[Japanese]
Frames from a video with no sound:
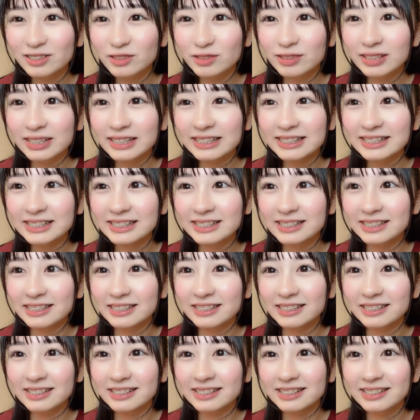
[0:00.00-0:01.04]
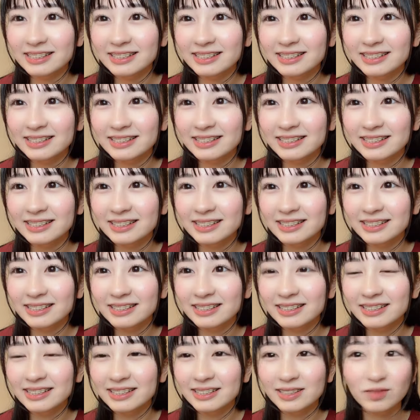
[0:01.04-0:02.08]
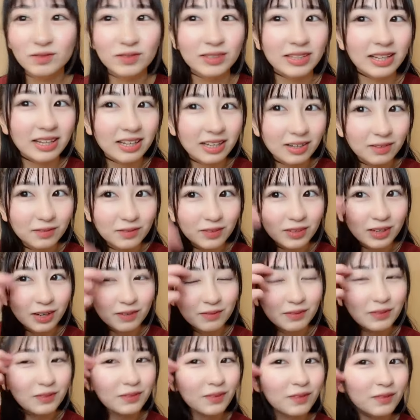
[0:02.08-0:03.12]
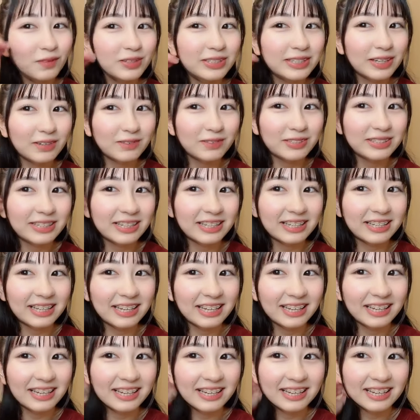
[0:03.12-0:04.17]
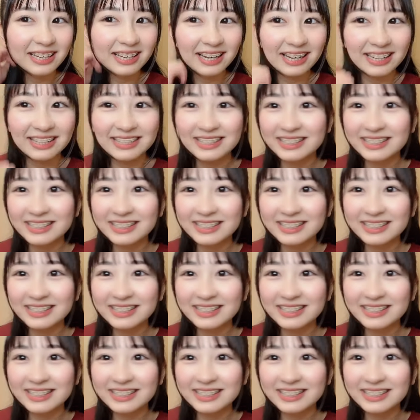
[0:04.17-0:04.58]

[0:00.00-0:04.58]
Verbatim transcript: 嬉しいもうなんかもう髪もボサボサで発